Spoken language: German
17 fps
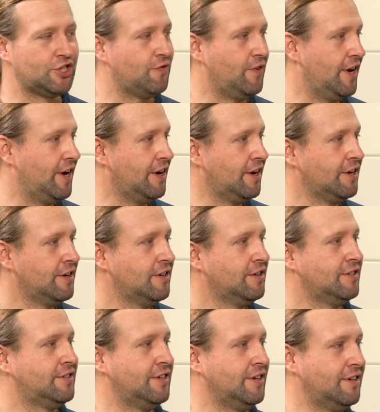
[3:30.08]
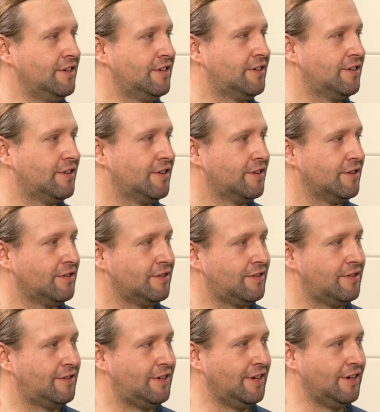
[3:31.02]
schwer sind
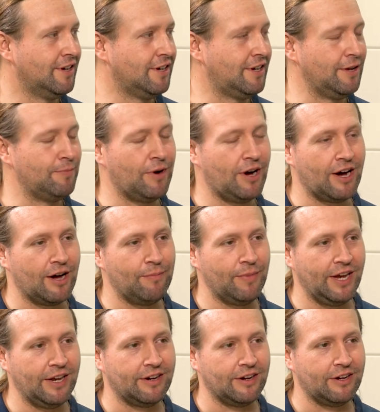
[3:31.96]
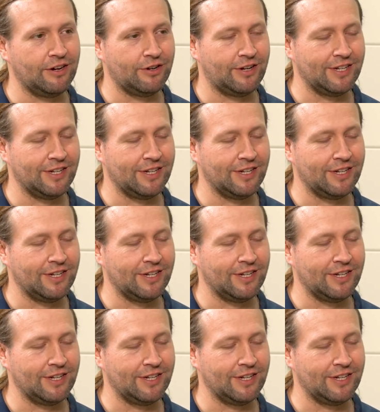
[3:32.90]
dir die Parameter,